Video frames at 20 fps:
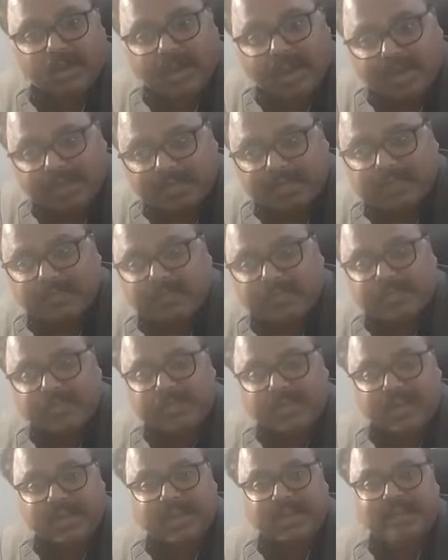और
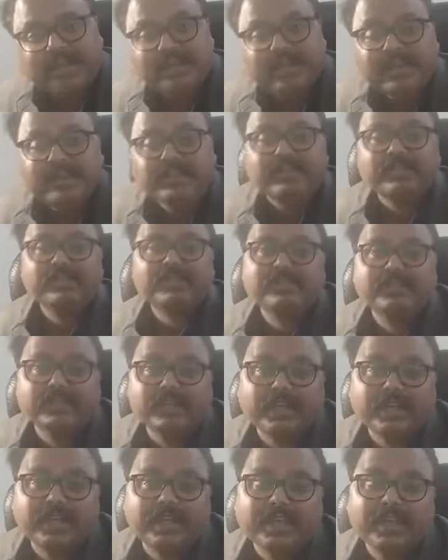आर्टिफिशियल इंटेलिजेंस
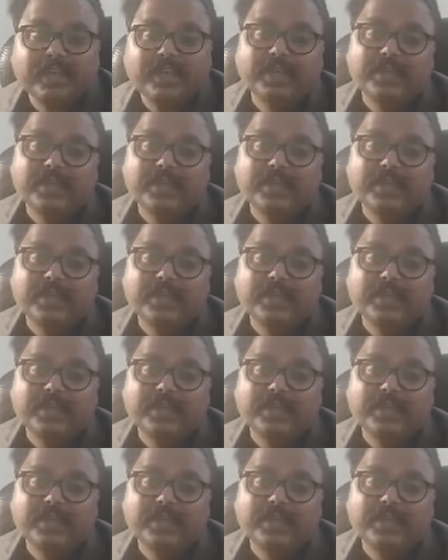के